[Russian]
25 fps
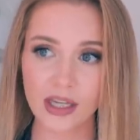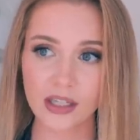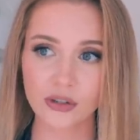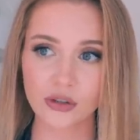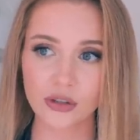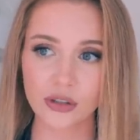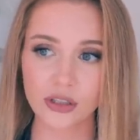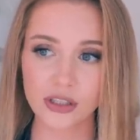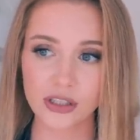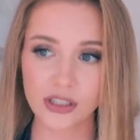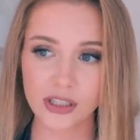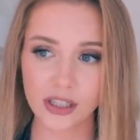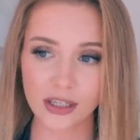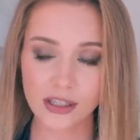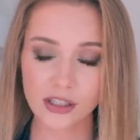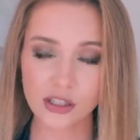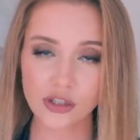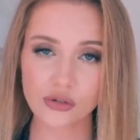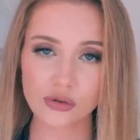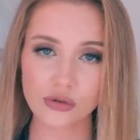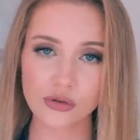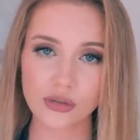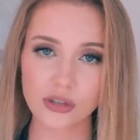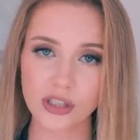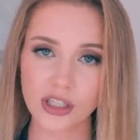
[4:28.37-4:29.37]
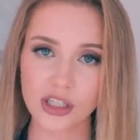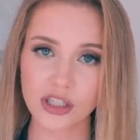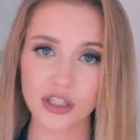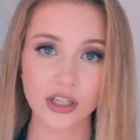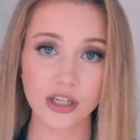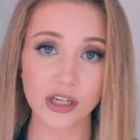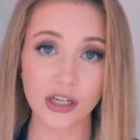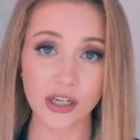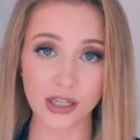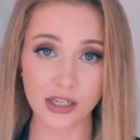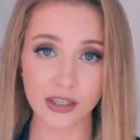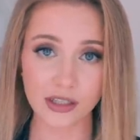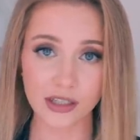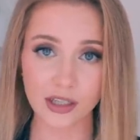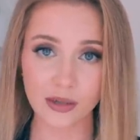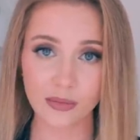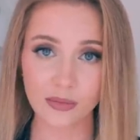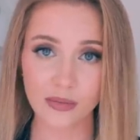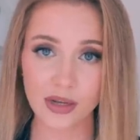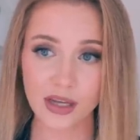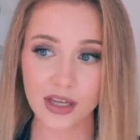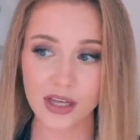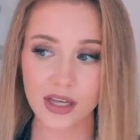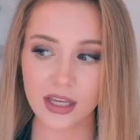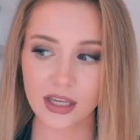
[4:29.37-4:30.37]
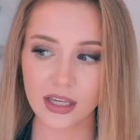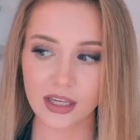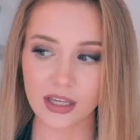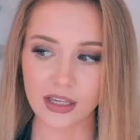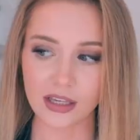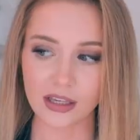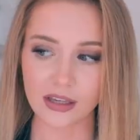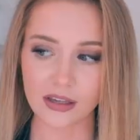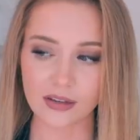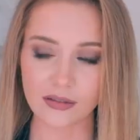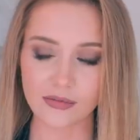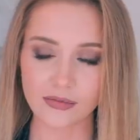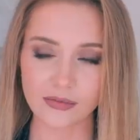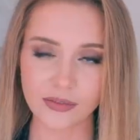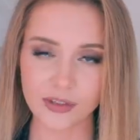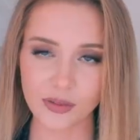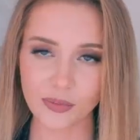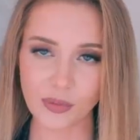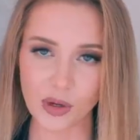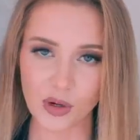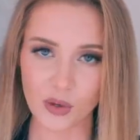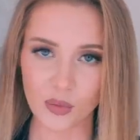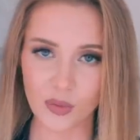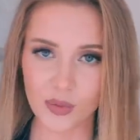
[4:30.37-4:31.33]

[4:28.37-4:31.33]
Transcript: То есть я ношу их даже летом, и теперь у